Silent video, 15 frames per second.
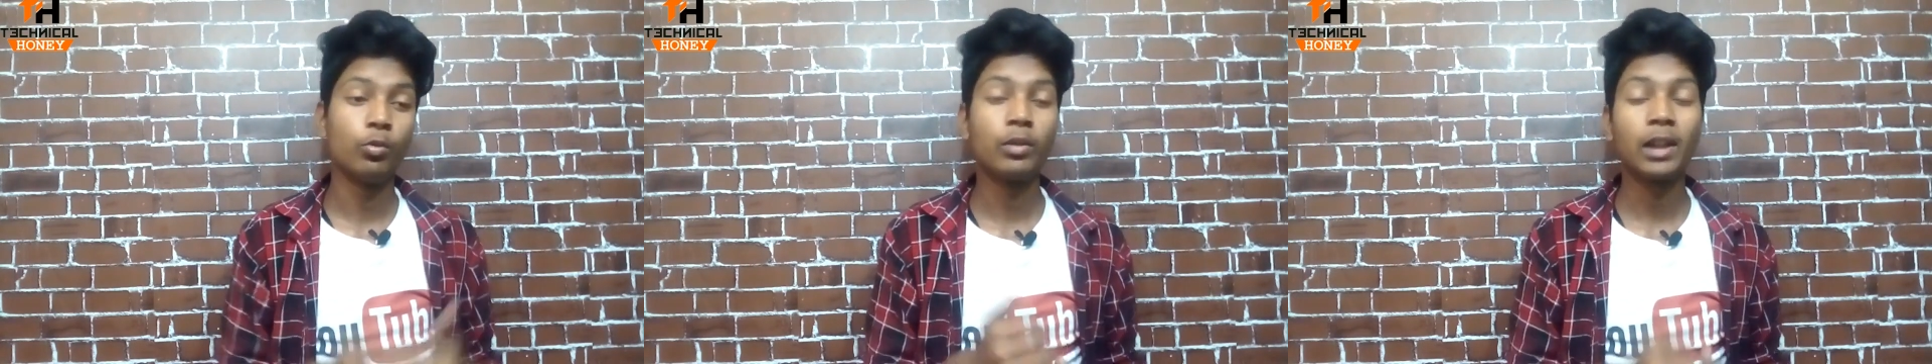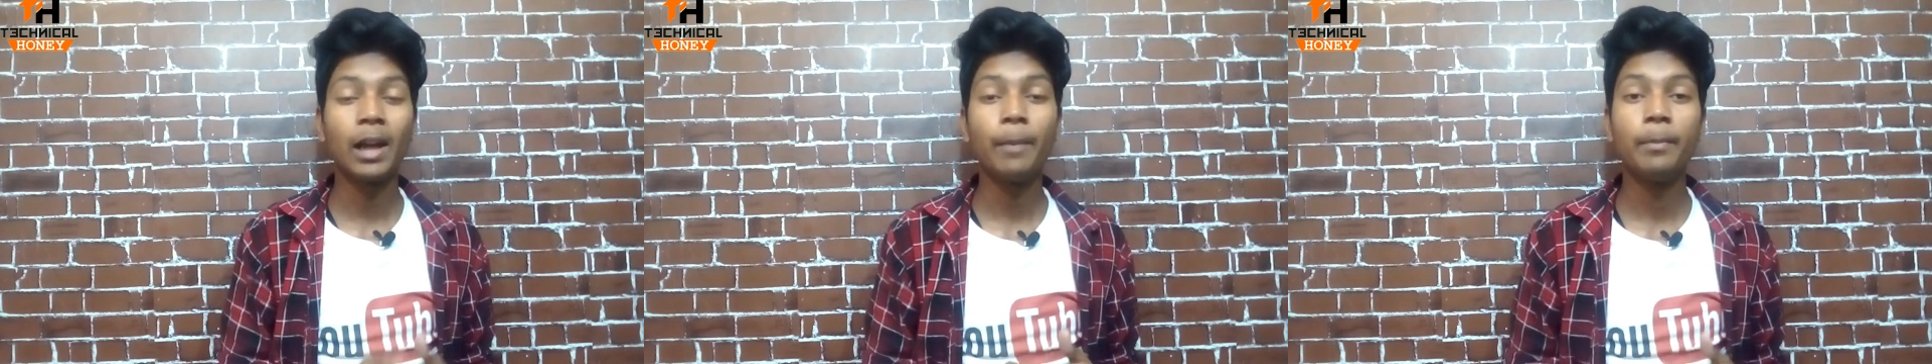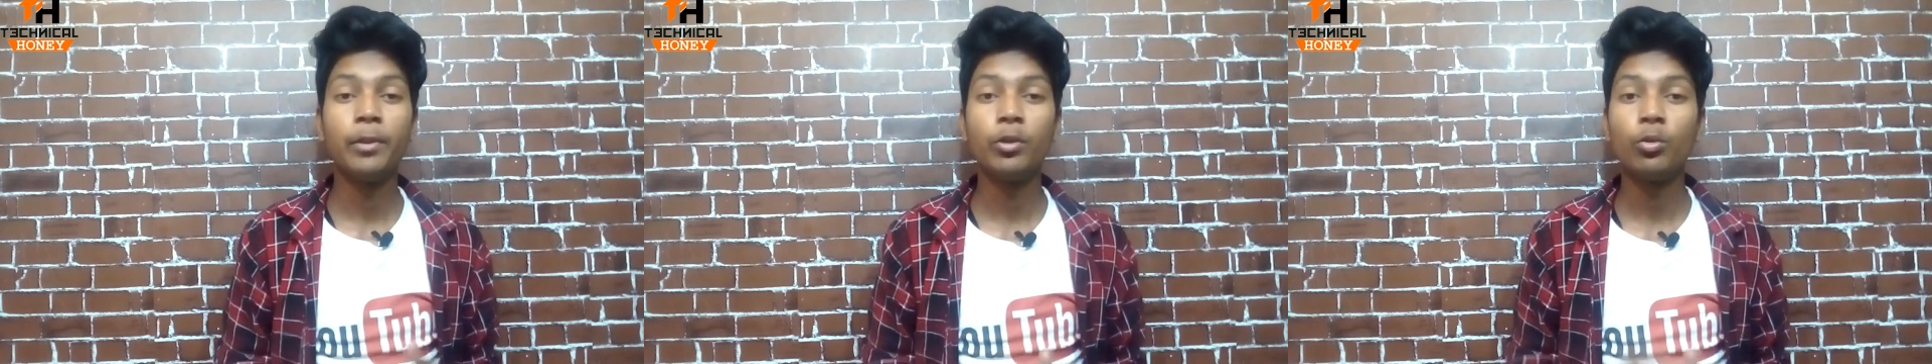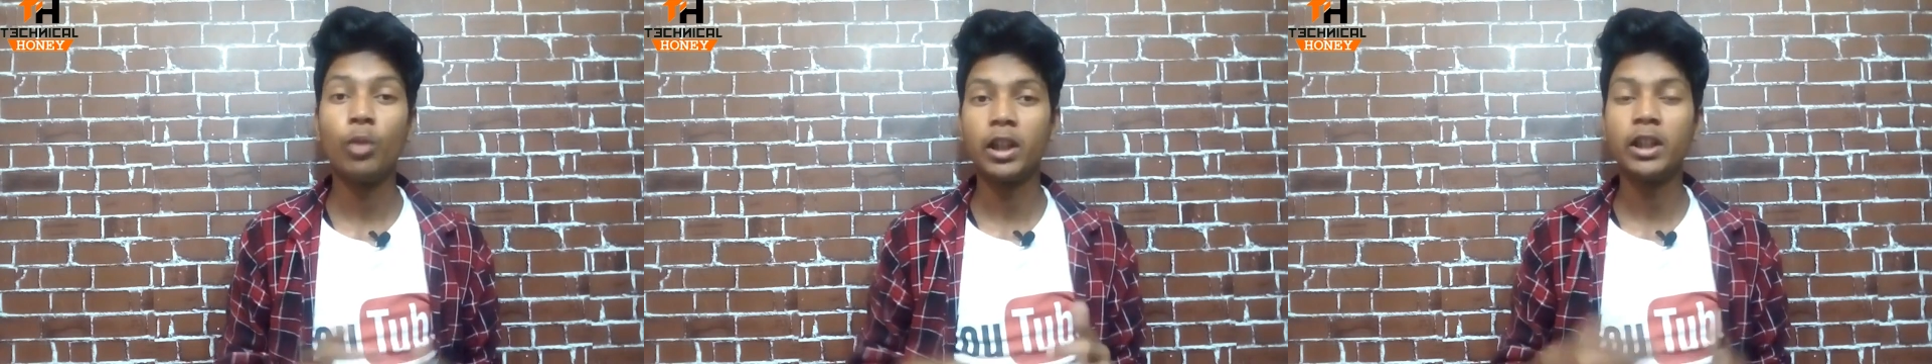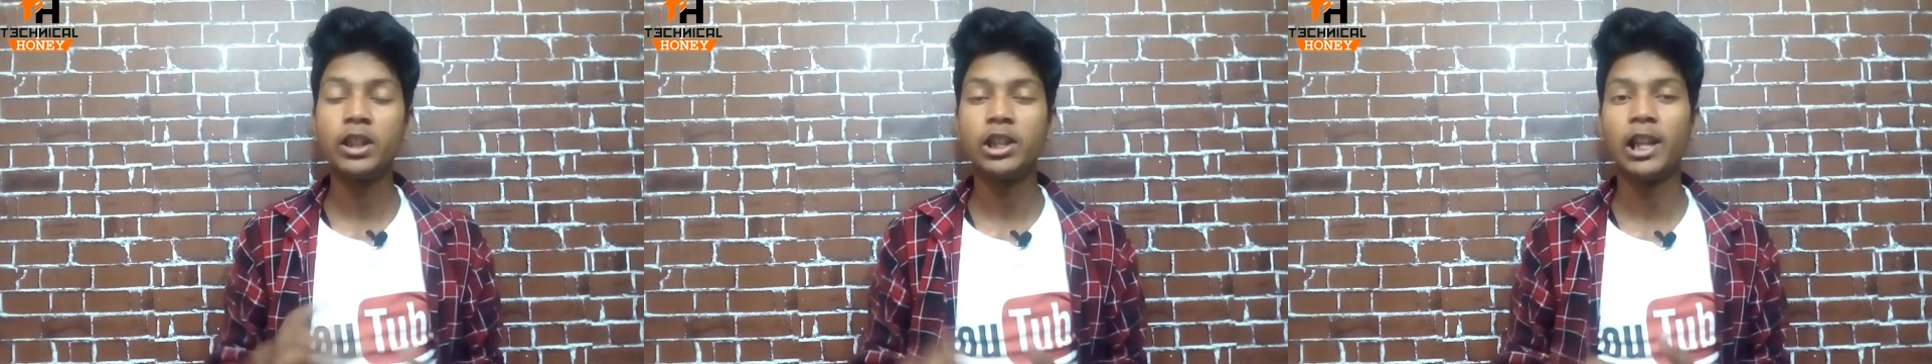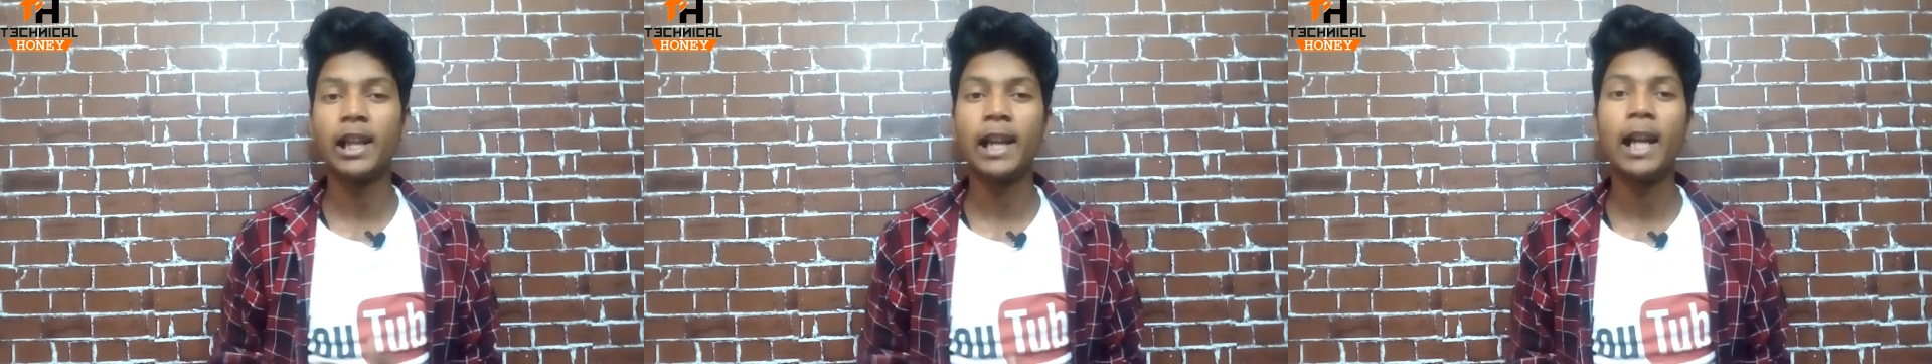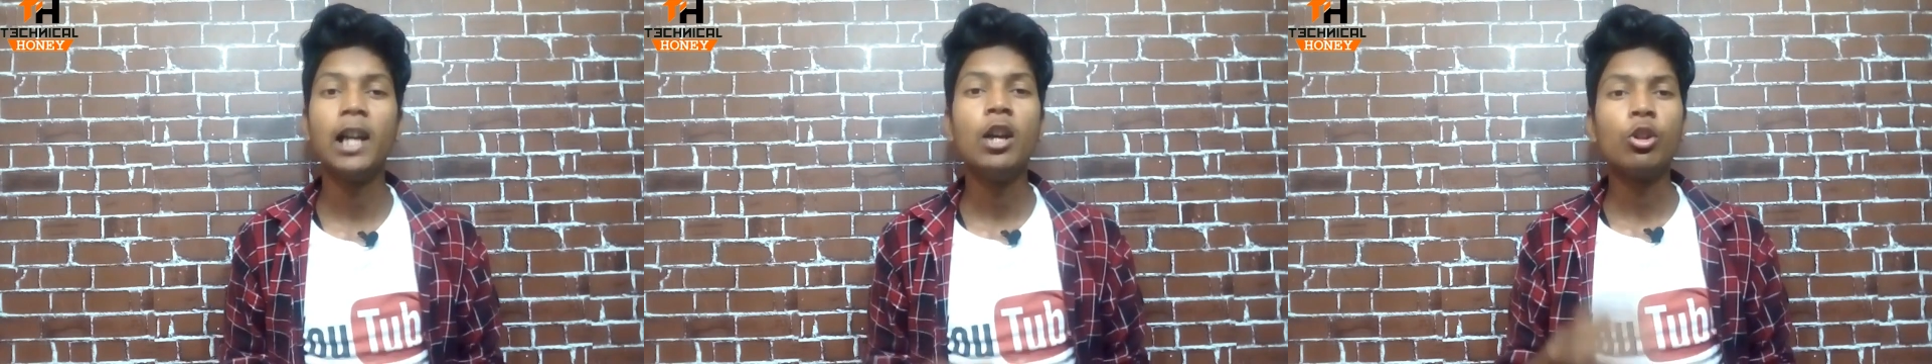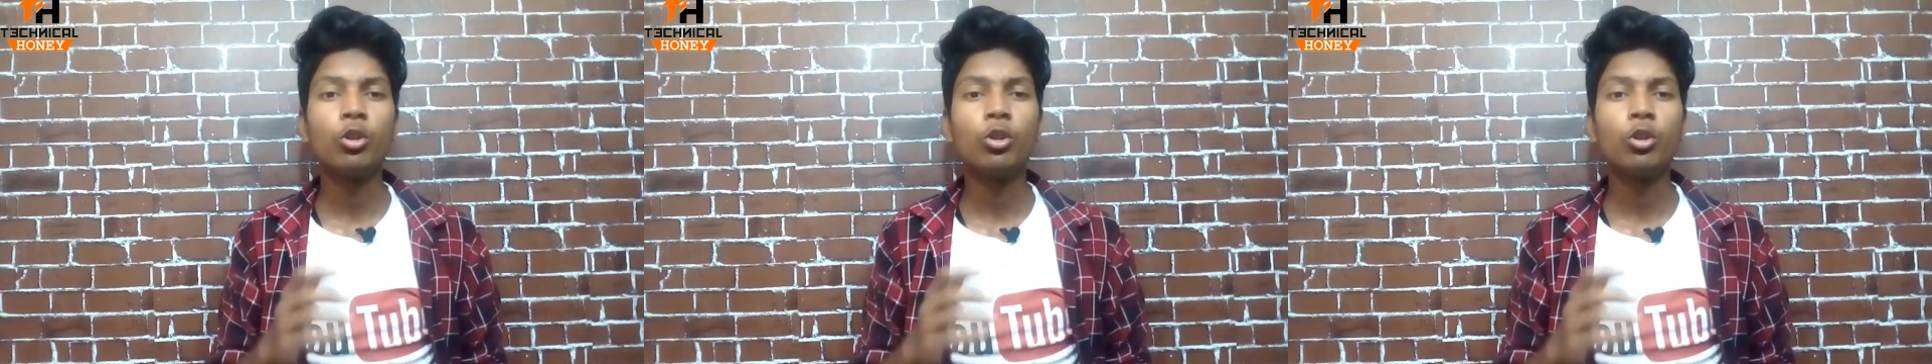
उनका वीडियो अधिक चलेगा